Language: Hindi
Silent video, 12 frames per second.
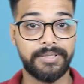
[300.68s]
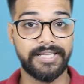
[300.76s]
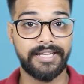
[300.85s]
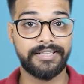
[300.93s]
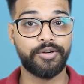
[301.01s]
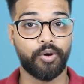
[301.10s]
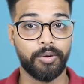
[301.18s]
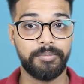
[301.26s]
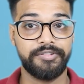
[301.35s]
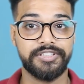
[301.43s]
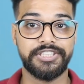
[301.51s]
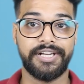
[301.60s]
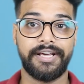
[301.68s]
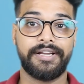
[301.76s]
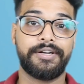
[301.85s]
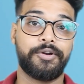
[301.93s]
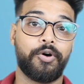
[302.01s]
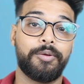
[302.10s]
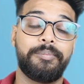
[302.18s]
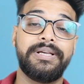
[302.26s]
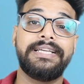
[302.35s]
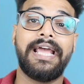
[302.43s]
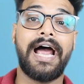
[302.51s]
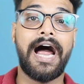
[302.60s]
बताया था डॉल्बी विजन है डॉल्बी